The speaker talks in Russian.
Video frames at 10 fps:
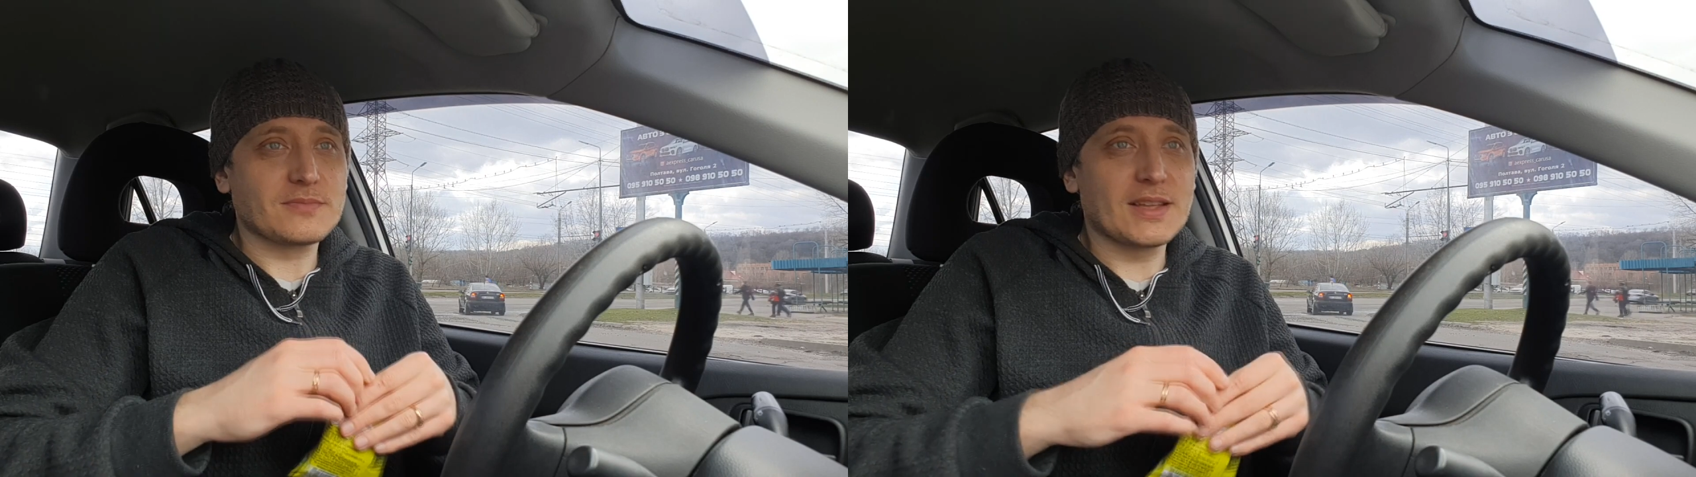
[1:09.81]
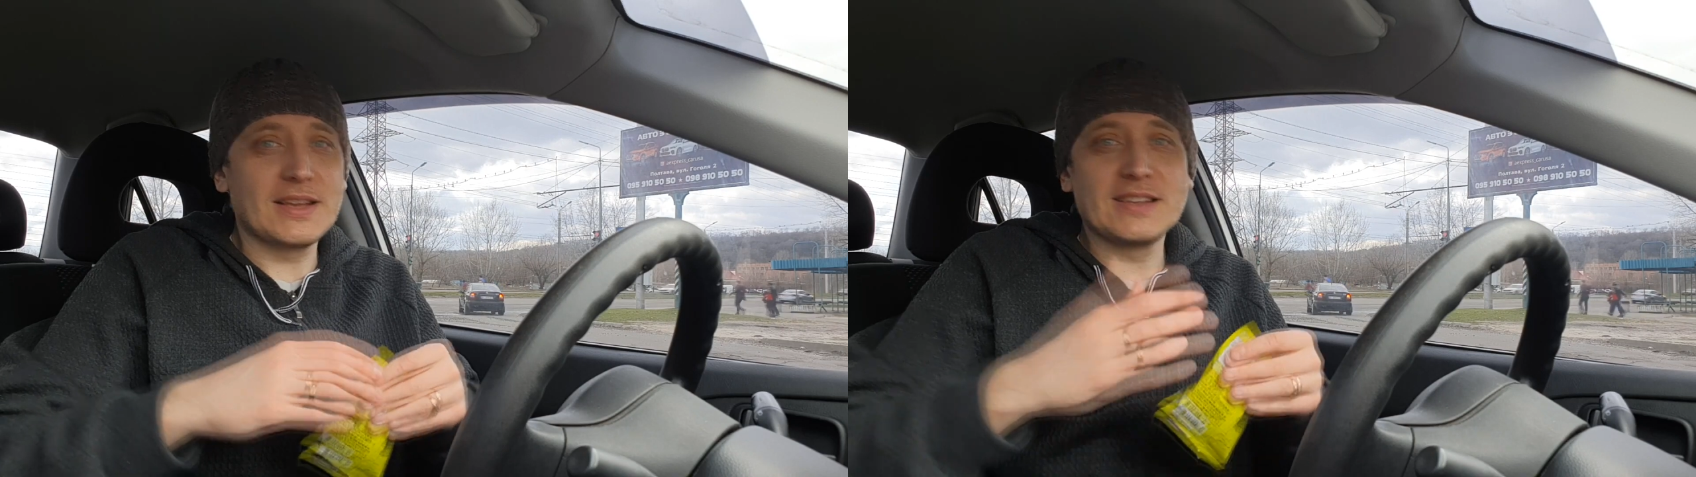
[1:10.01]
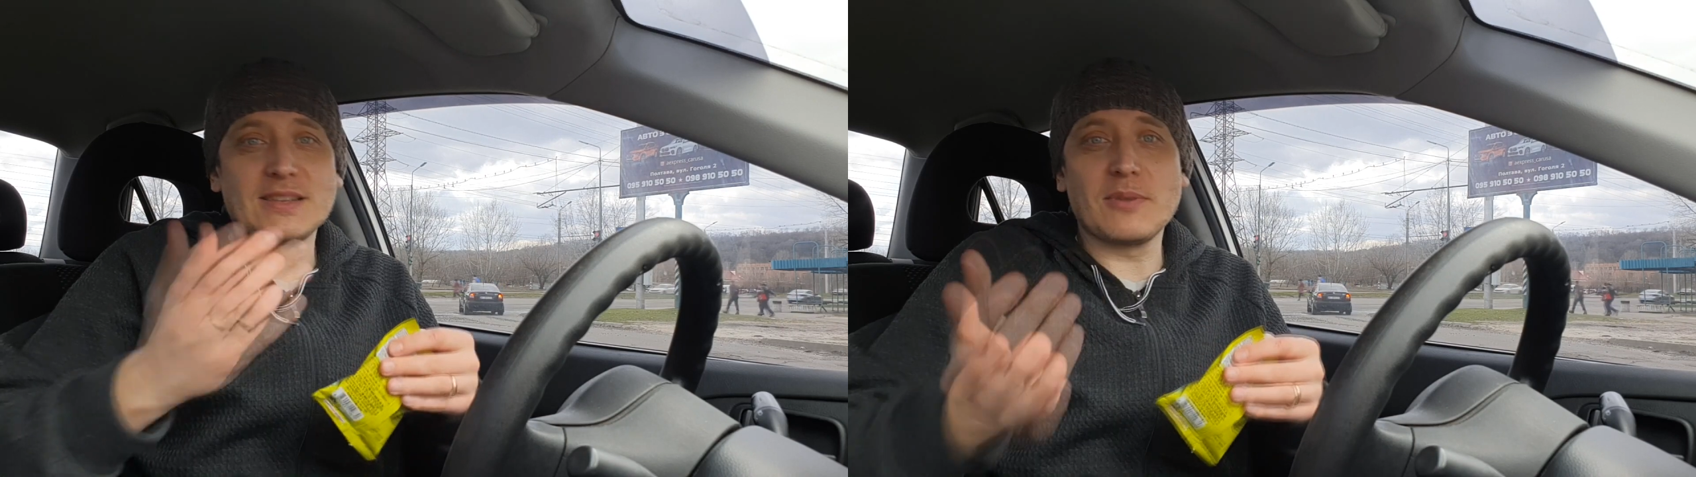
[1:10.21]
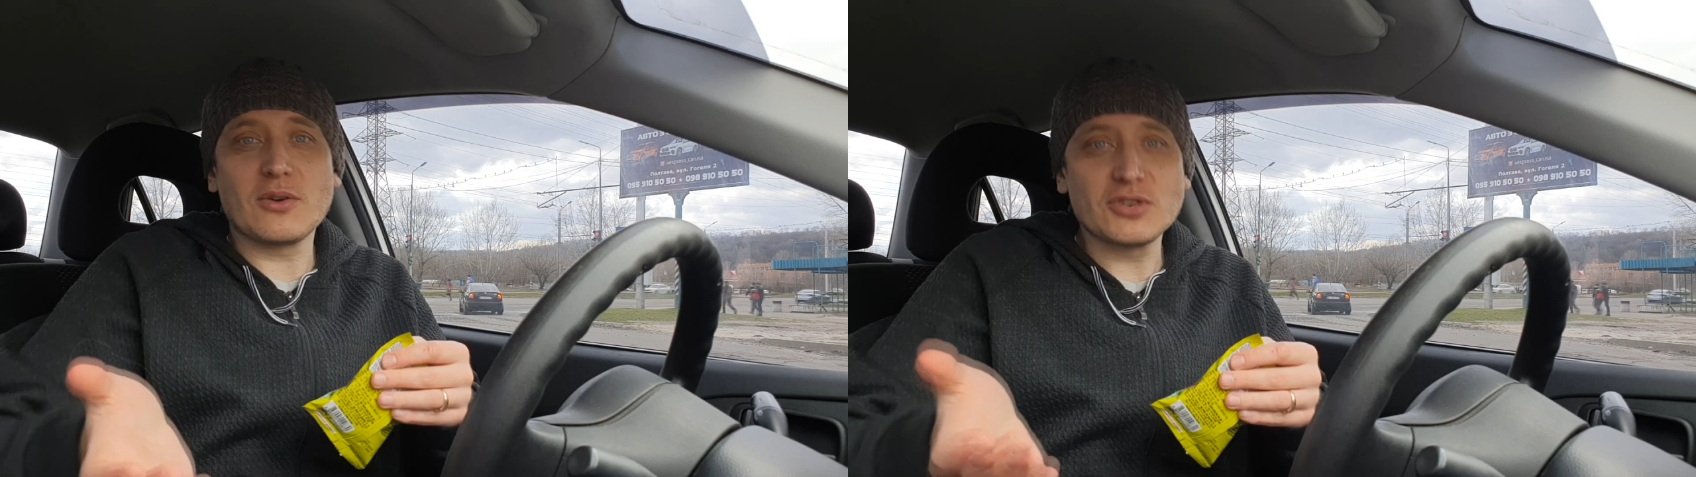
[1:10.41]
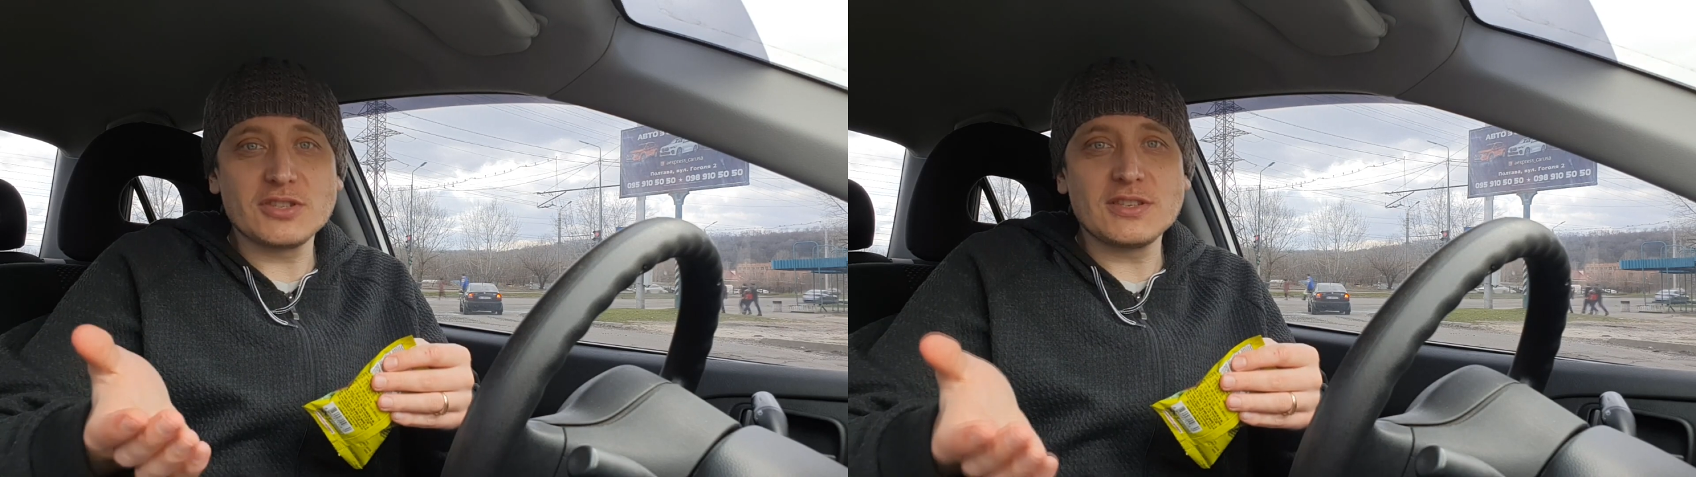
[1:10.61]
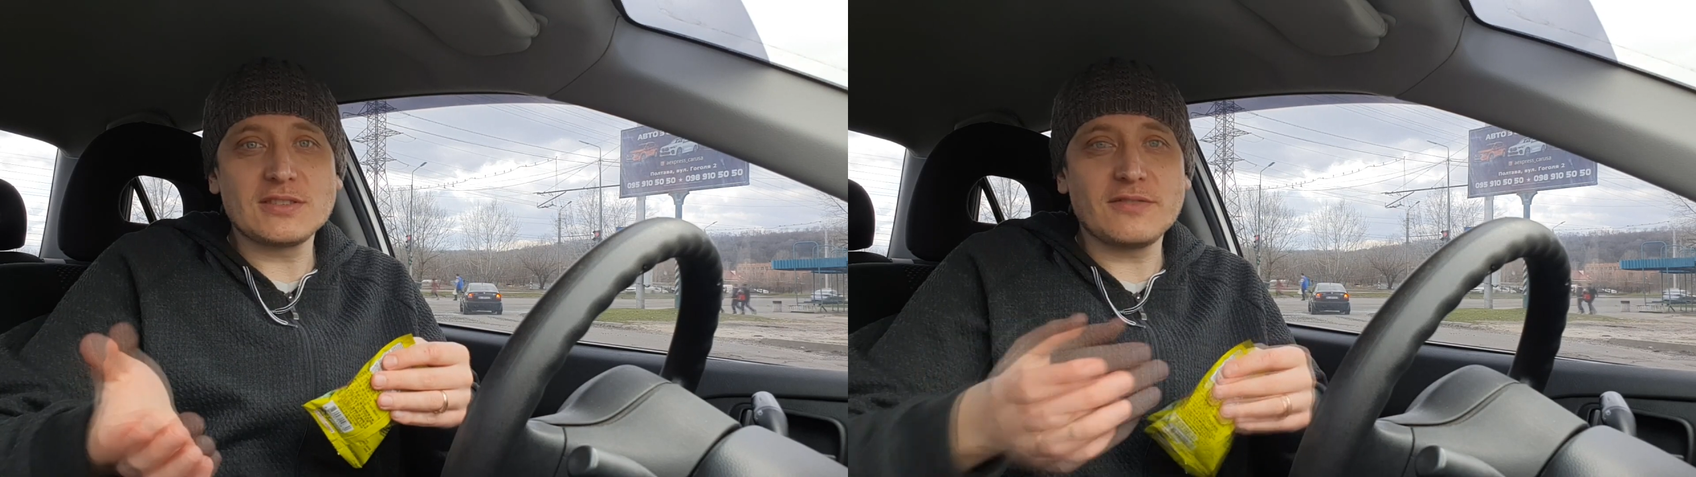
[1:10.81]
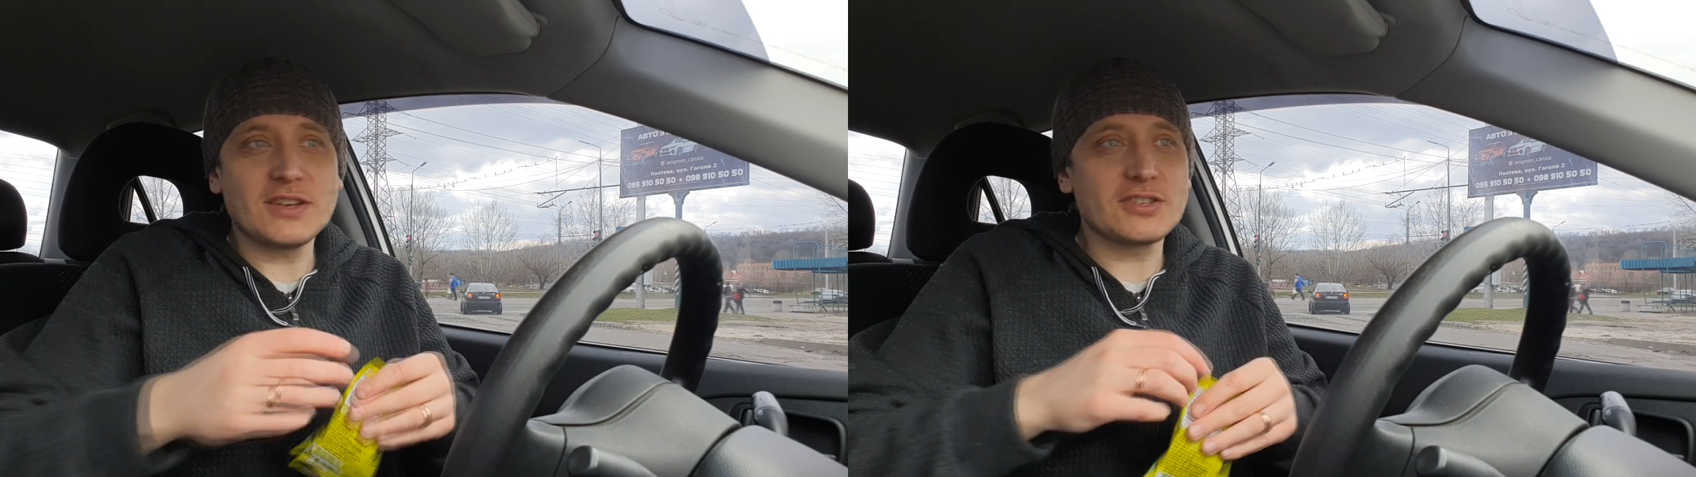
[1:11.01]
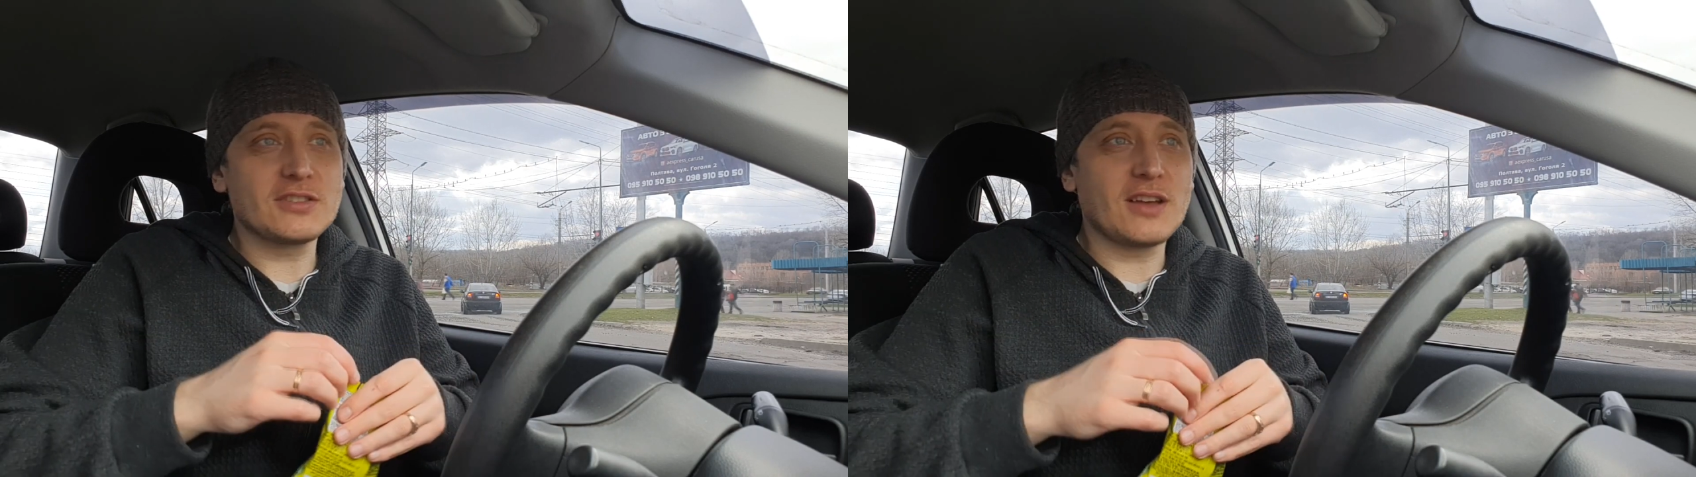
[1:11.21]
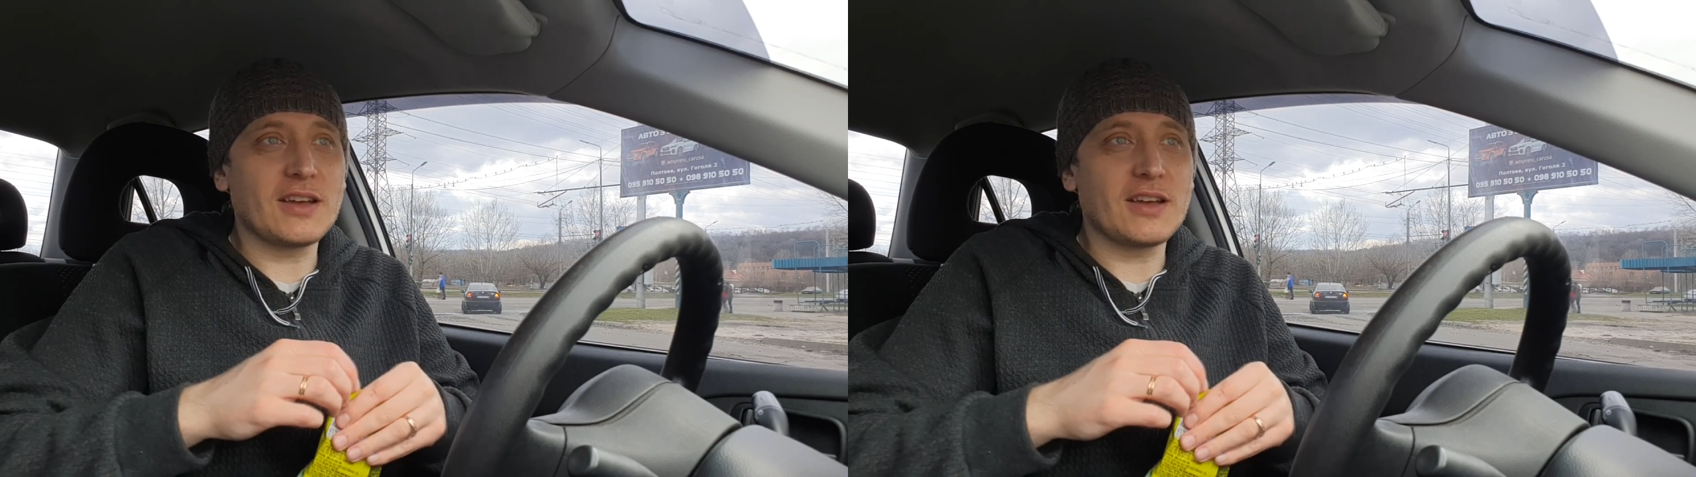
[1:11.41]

или замороженный свежий, да,